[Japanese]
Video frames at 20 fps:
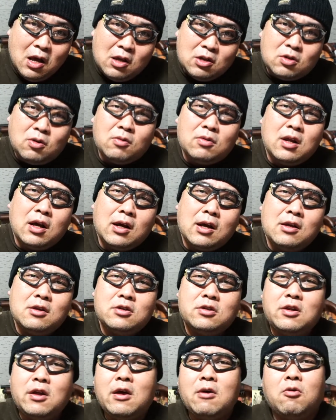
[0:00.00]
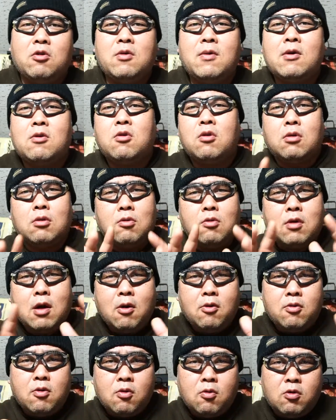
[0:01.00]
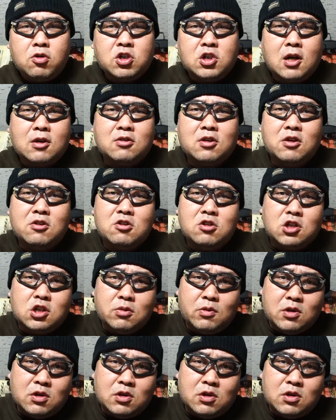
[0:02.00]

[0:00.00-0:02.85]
そんな感じで俺はこの動画を残したくて YouTube